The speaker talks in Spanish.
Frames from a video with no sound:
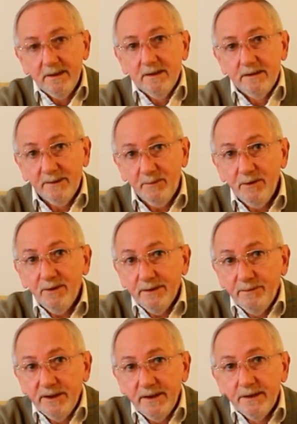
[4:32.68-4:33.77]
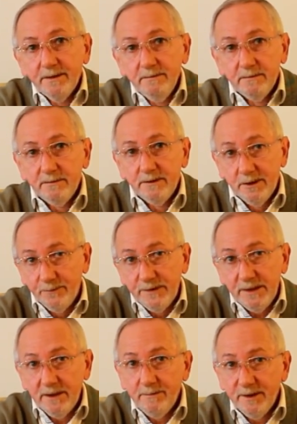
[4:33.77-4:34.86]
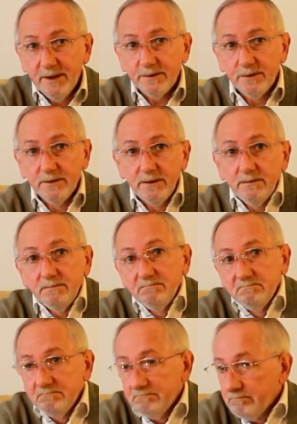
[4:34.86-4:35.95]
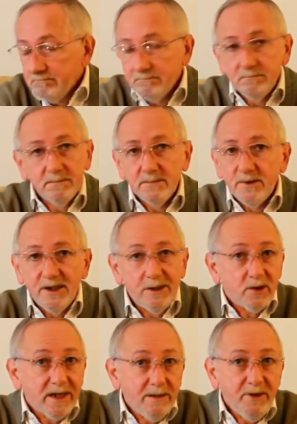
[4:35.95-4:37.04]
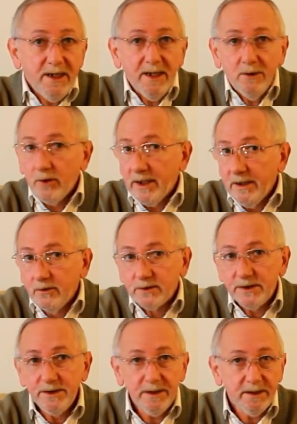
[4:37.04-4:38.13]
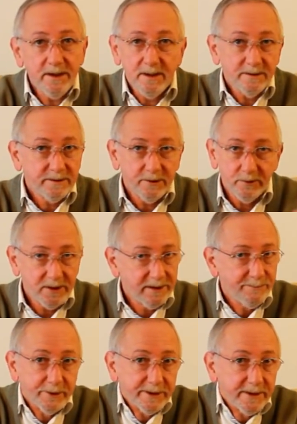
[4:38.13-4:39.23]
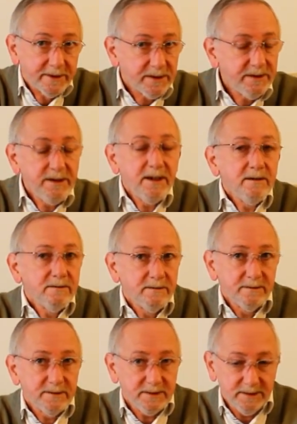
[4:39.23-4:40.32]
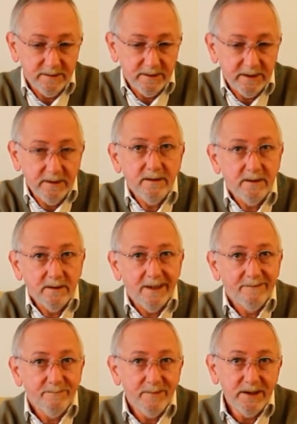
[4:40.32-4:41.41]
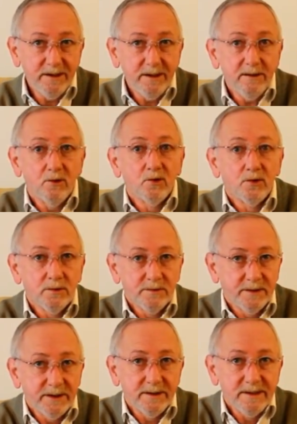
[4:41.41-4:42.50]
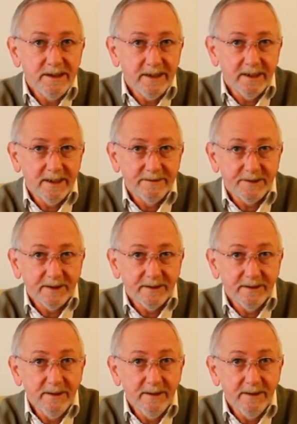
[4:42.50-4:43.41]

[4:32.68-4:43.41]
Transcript: Después va a depender del oficial de migraciones de lo que él vea, lo que él considere, el estado de ánimo que tenga ese día, si te admite o te niega la entrada.